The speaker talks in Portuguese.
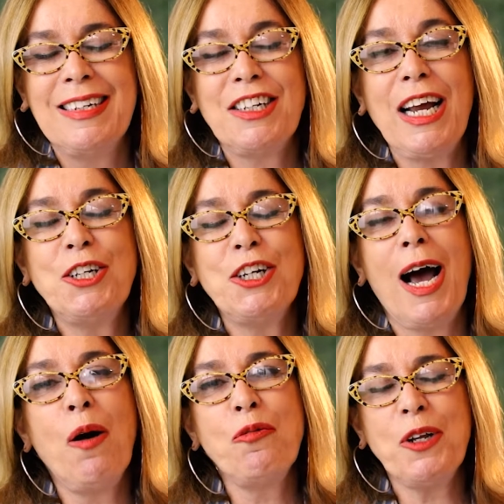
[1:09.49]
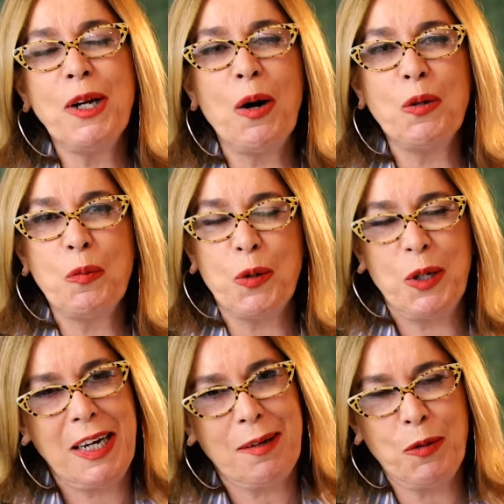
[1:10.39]
Gente, ao final do
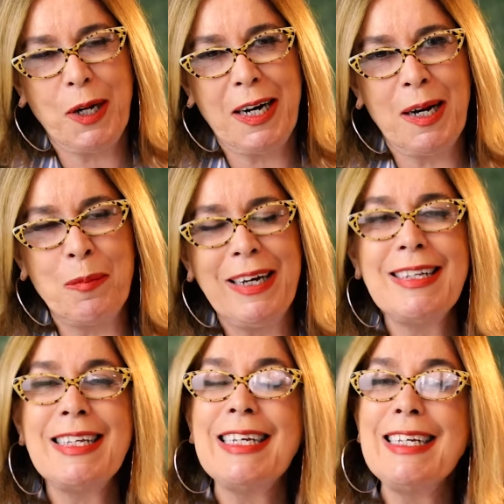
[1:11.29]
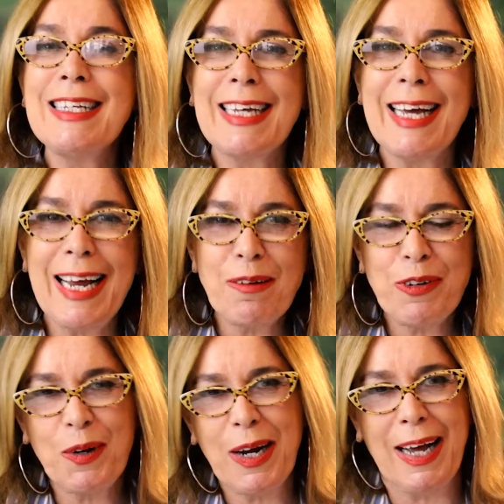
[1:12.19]
programa, se
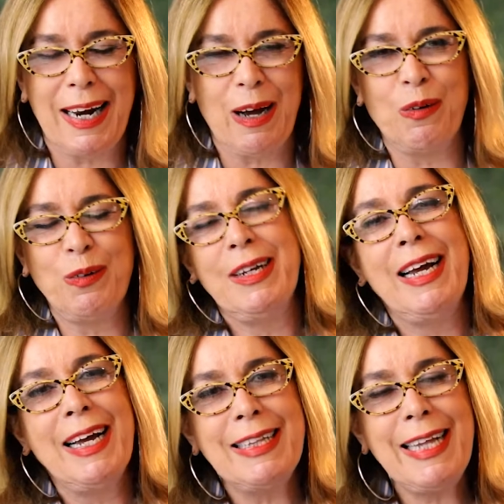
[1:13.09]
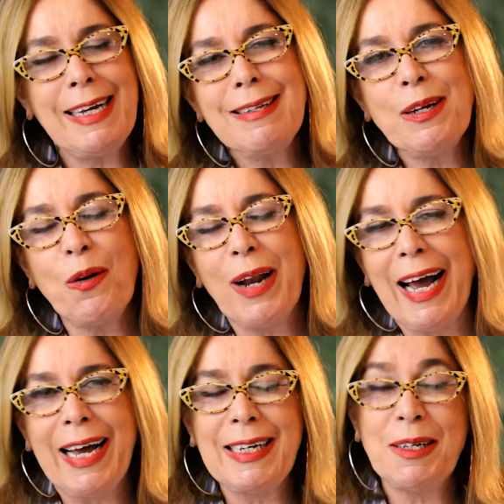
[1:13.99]
inscreva no canal, dê seu
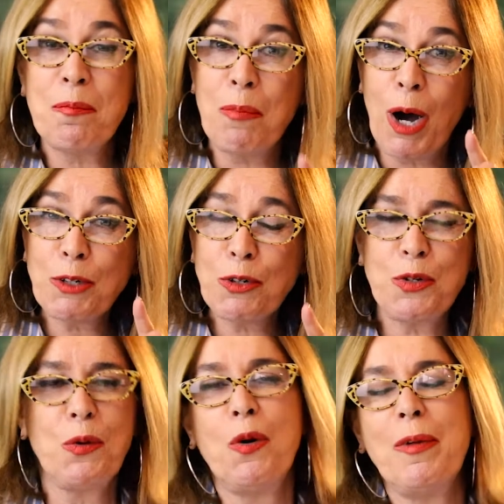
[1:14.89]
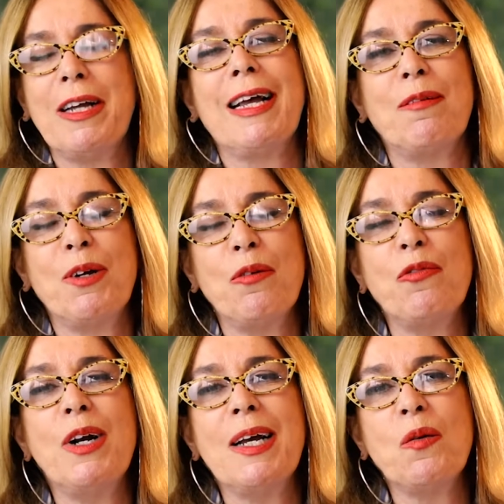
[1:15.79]
like, bote o seu comentário que eu
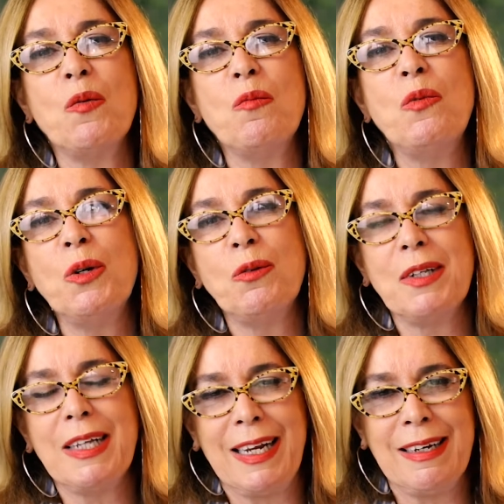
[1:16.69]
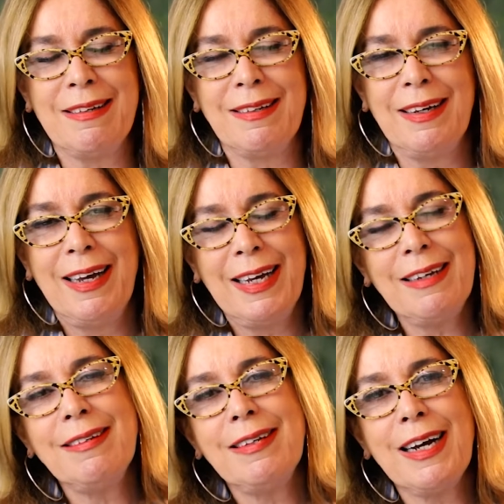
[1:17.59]
vou ler com muito interesse
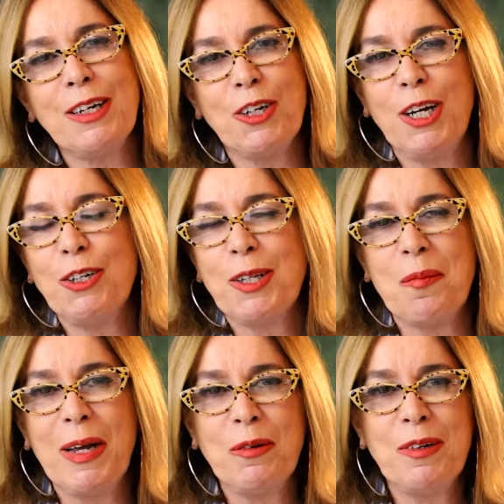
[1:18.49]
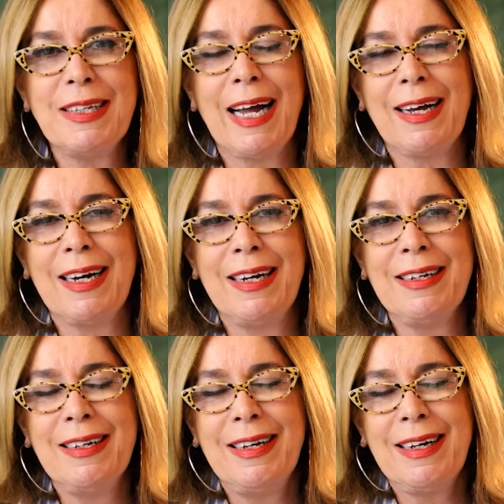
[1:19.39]
e siga a gente também no
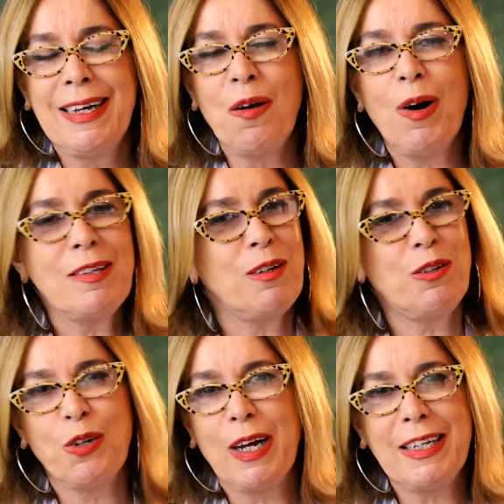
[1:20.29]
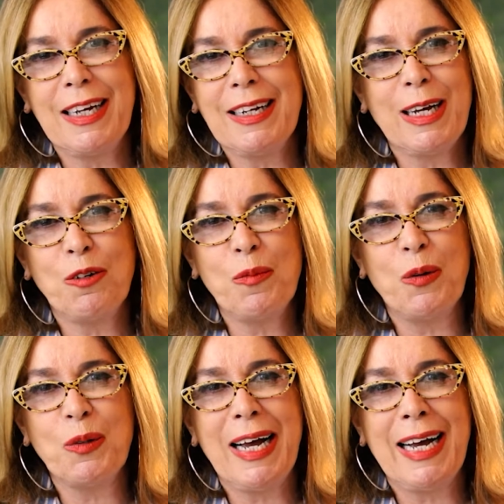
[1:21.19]
Instagram quem gosta de história tem que estar tá de
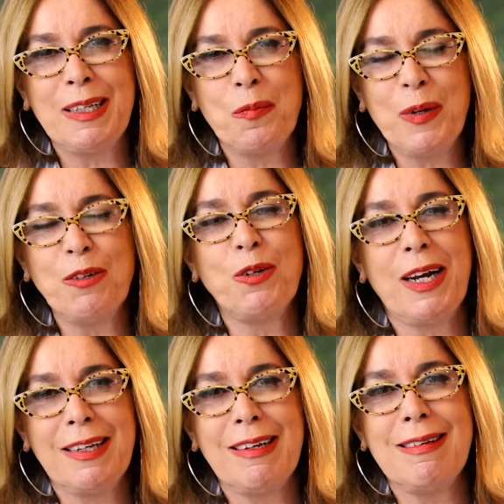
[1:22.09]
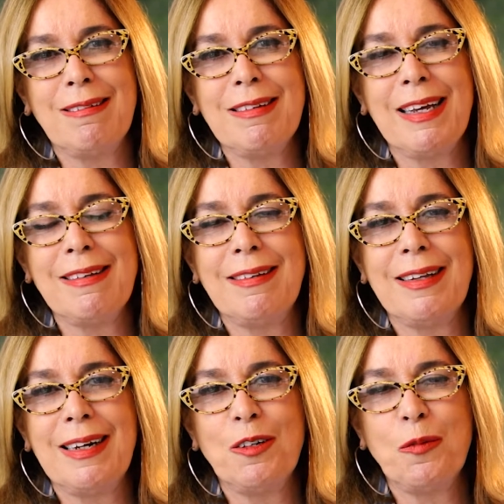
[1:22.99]
mão dada, porque a história está sendo
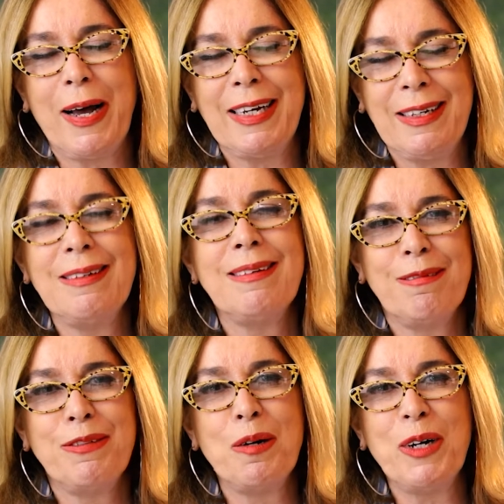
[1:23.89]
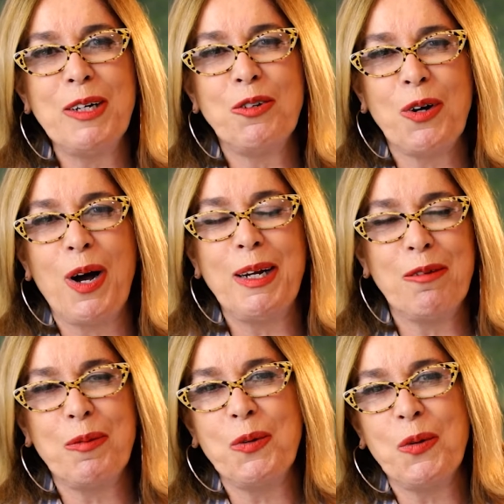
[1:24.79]
esquecida nesse país. Vamos na história,
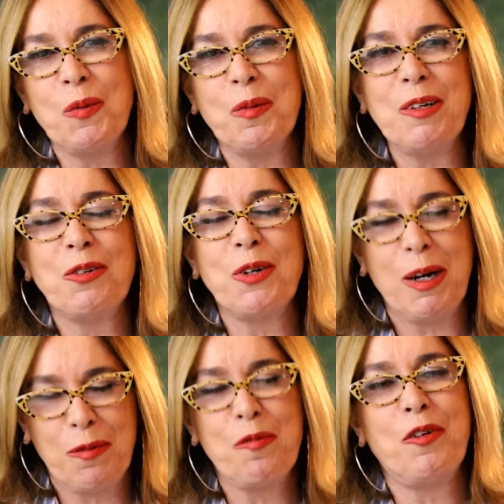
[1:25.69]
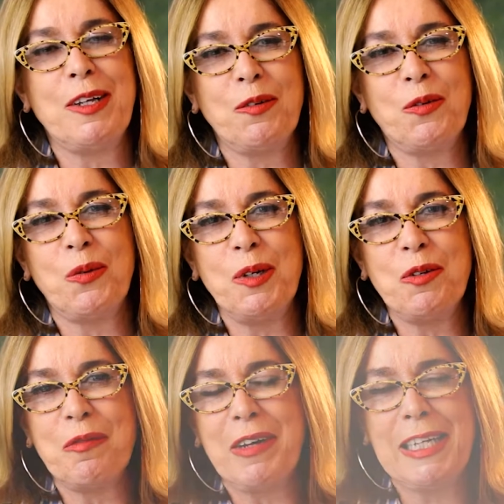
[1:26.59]
vamos no Clube da História, vamos fazer tudo
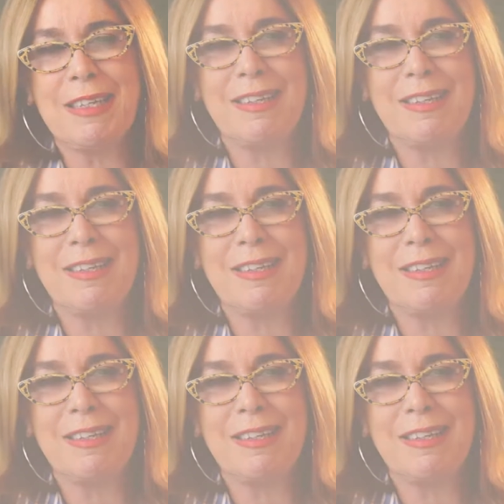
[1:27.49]
isso que vai dar